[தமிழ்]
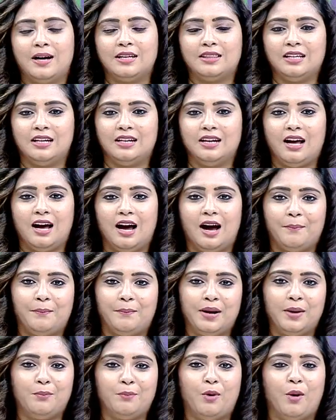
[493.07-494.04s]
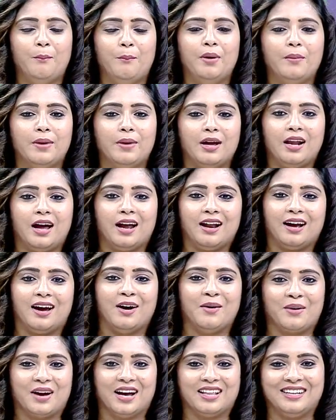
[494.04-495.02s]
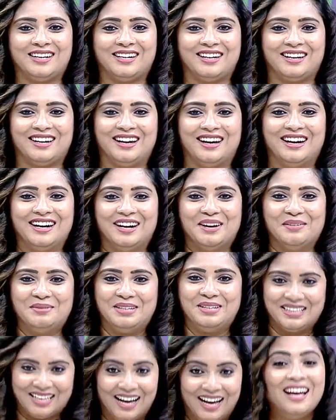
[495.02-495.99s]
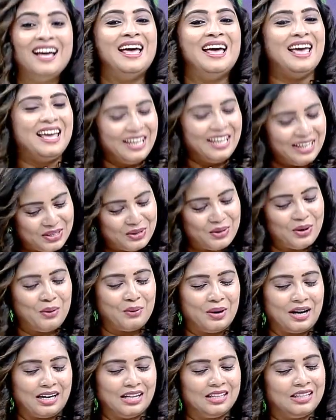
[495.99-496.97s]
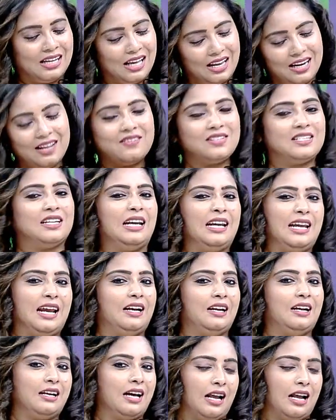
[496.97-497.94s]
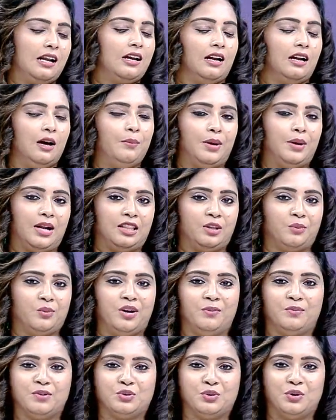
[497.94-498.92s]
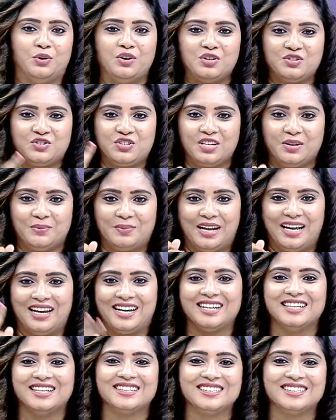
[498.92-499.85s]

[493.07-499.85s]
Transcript: பாத்தீங்கன்னா அப்படியே பொம்மை மாதிரி அழகா உட்காந்துட்டு இருக்காங்க நமிதா இன்னும் அவங்க கிட்ட இருந்து நிறைய விஷயங்கள் கேட்டு கறக்கலாம் பட் அதுக்கு முன்னாடி இப்போ சொல்ல ஒரு சின்ன பிரேக்